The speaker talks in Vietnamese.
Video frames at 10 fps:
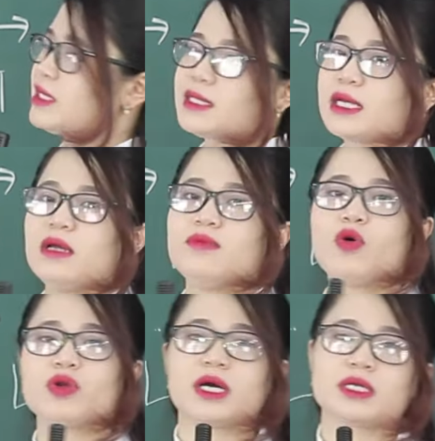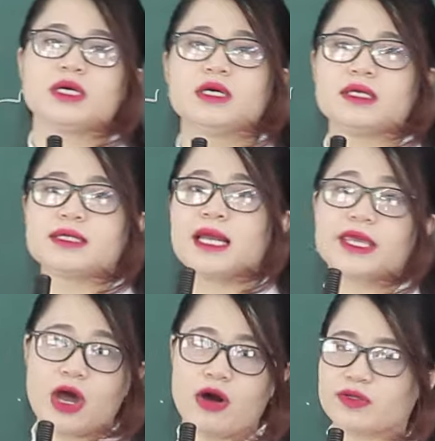chắc chắn lớp 1 là cái thời rất là
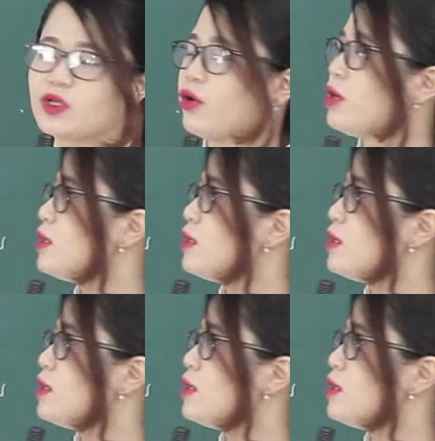nhỏ rồi.